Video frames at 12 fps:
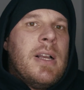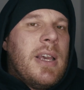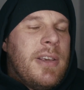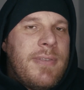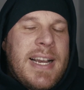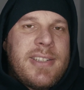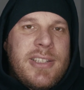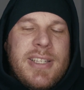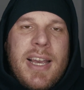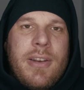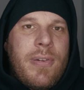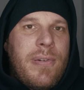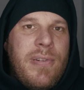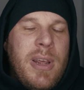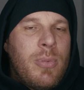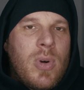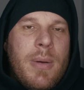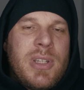ich weiß nicht, seit
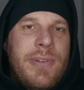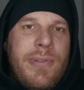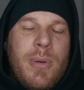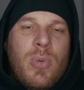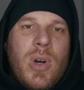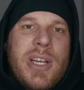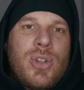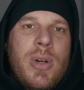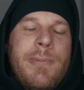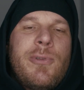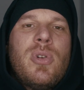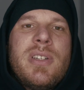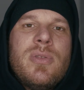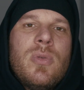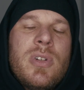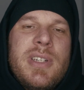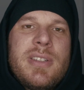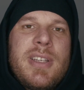Februar, Mitte Februar erschöpft oder so.
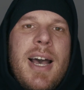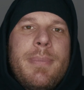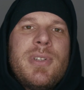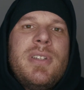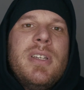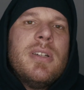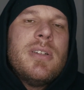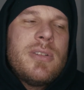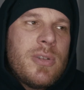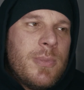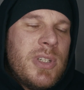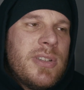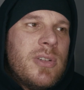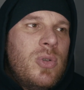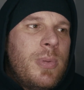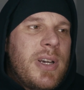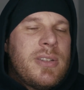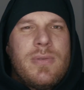Und jetzt gab es hier, zumindest in
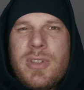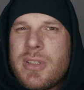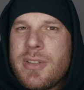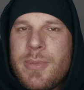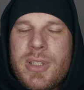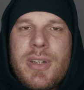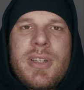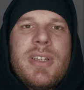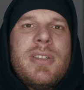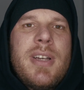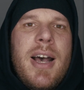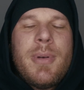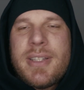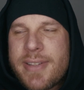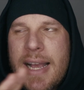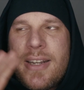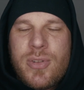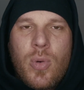Lübeck, so wie ich das mitgekriegt habe,
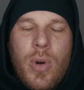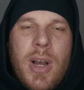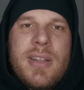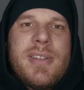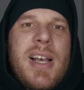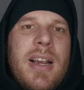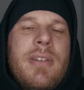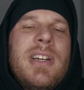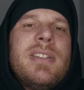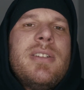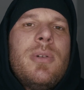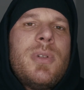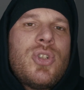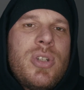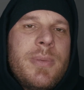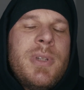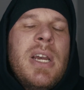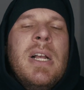ist alles nur Hörensagen. Ich weiß nicht, ob das
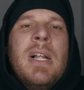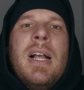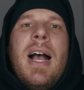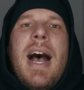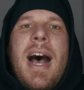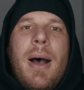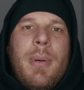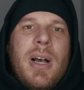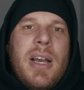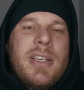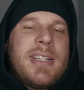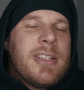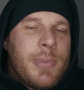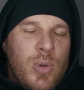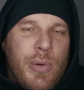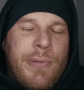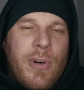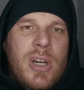stimmt. Aber ich kann es mir
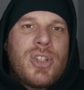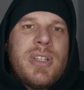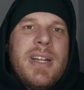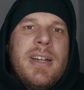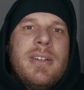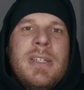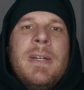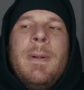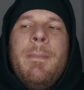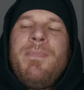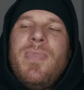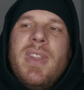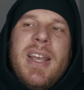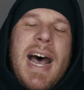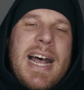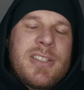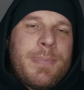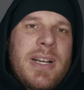gut vorstellen. Eine
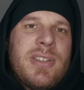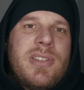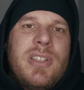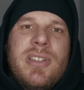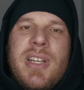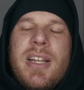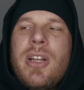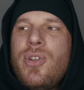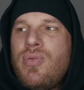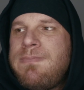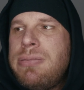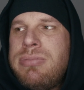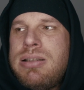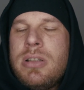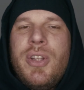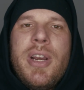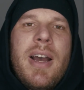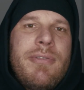Arztpraxis, die gesagt hat, pff,
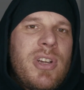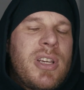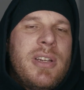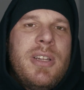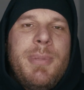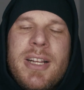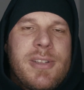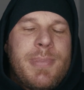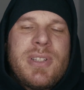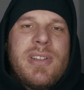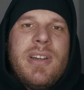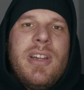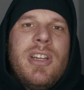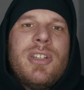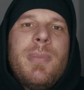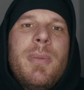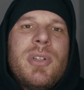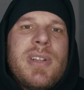Digga, wir kriegen die ganzen Patienten eh
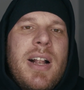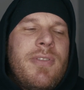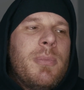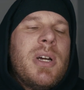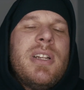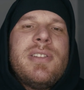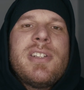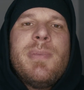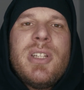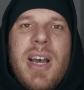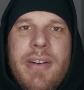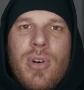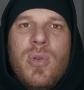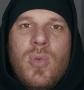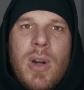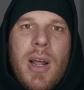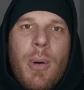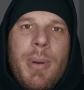nicht mehr bezahlt, wir machen jetzt erstmal drei Wochen
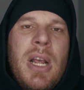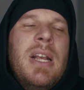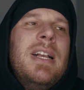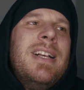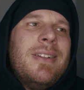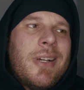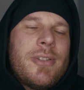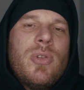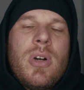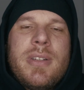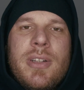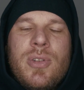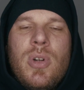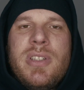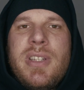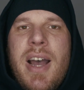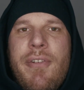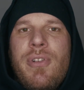Urlaub. Das sorgt
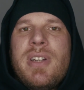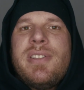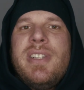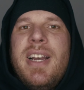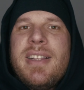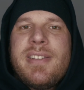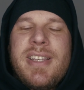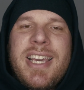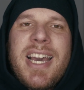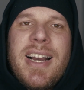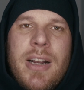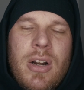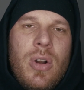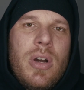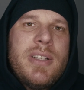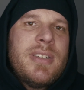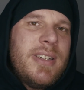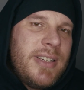natürlich dafür, dass die ganzen kranken
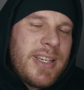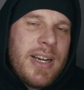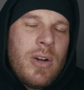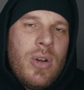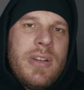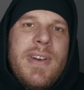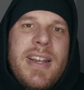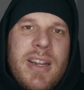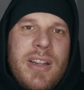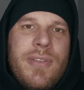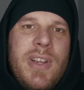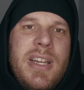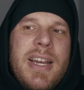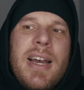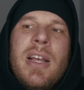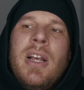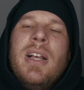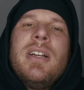Leute, den kranken Leute werden ja nicht
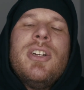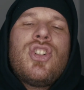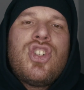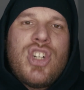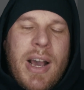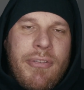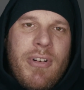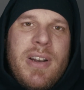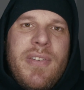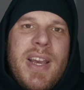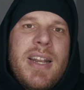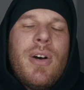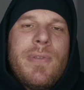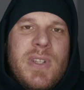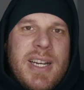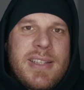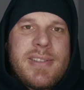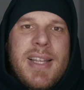weniger, geschaffelt werden auf
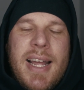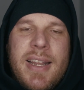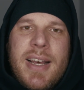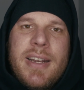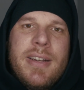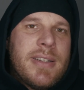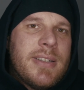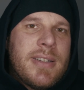die ganzen anderen äh,